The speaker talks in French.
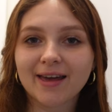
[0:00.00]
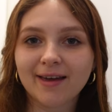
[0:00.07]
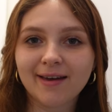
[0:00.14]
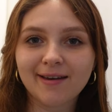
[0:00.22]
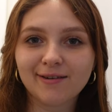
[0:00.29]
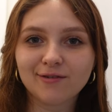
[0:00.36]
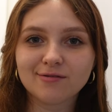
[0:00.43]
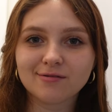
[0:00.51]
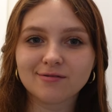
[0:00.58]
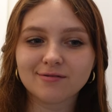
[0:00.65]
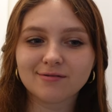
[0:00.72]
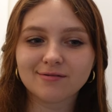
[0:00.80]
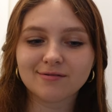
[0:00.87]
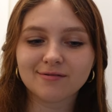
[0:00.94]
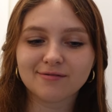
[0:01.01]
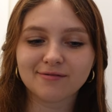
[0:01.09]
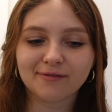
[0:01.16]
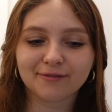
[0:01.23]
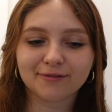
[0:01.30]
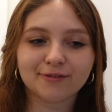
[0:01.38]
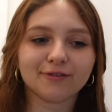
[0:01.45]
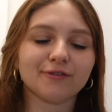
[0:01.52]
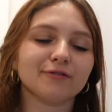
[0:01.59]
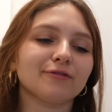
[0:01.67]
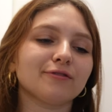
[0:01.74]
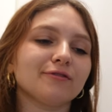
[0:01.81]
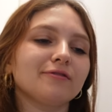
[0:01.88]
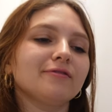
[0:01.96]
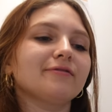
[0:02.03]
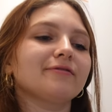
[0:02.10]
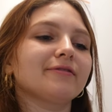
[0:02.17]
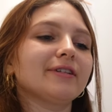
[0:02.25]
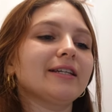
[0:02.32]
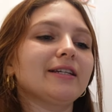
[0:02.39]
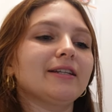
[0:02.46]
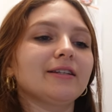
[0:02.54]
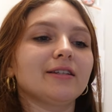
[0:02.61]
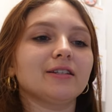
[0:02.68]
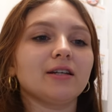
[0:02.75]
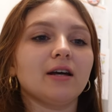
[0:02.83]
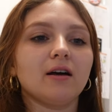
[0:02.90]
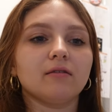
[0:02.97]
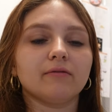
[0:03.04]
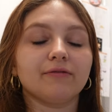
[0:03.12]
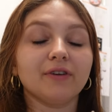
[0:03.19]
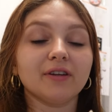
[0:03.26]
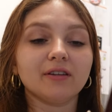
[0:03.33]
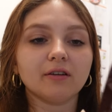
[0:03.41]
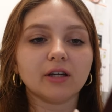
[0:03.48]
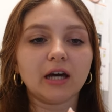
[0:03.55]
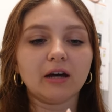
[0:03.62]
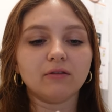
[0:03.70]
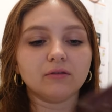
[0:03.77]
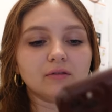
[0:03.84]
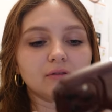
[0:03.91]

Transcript: Hello On se retrouve, il est déjà 20h40.